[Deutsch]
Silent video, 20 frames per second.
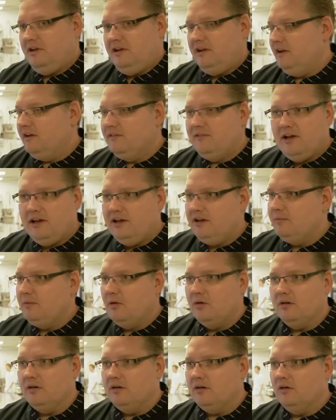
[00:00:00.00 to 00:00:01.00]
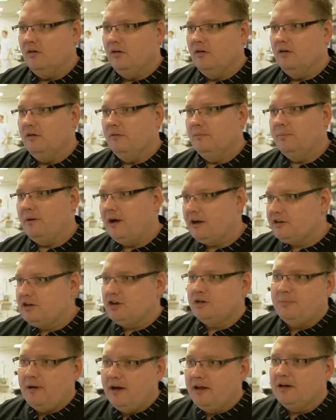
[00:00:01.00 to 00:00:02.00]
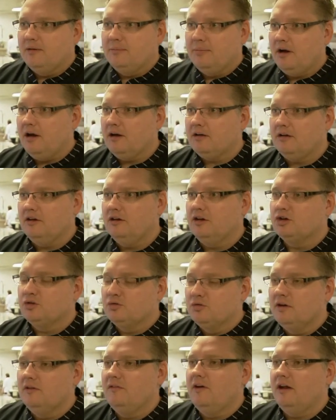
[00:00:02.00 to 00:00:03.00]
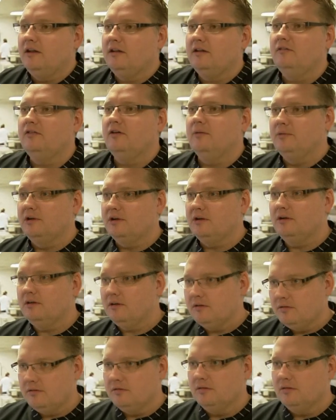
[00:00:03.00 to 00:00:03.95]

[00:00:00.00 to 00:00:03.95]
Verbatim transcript: Die Dinge werden nicht mehr praktisch beigebracht. In der Schule werden sie vermittelt.